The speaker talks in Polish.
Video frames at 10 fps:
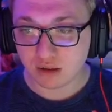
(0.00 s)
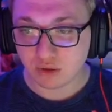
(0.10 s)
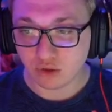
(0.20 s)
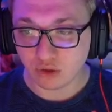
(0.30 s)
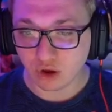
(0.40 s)

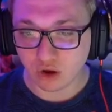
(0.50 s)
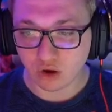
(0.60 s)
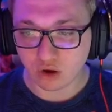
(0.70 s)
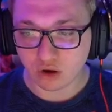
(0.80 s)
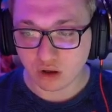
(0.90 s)

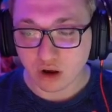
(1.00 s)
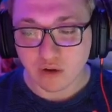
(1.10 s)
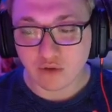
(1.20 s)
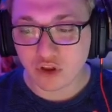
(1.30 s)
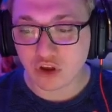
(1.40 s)
No.
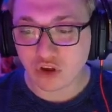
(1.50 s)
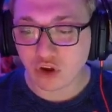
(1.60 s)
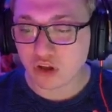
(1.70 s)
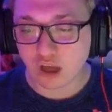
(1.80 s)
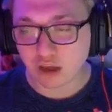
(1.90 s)
Wiecie co?
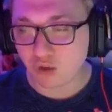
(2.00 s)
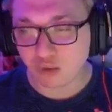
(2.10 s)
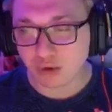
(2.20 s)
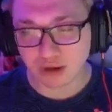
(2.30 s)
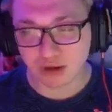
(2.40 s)
Ja nie
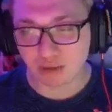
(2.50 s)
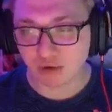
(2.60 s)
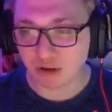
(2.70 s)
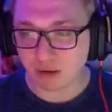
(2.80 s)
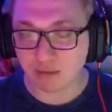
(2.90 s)
lubię cebuli
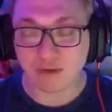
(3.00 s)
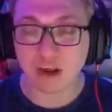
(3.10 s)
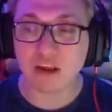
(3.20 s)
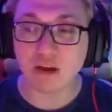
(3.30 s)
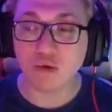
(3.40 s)
na... W
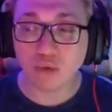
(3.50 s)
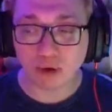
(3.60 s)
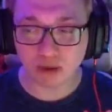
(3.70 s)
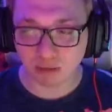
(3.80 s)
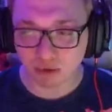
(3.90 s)
sensie, lubię
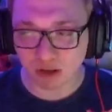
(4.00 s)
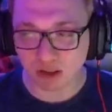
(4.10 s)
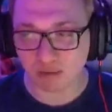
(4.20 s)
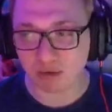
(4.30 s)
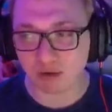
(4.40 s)
cebulę na
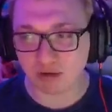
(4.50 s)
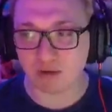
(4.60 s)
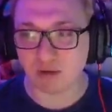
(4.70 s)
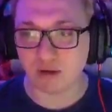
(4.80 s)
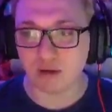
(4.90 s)

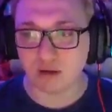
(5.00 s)
pizzy,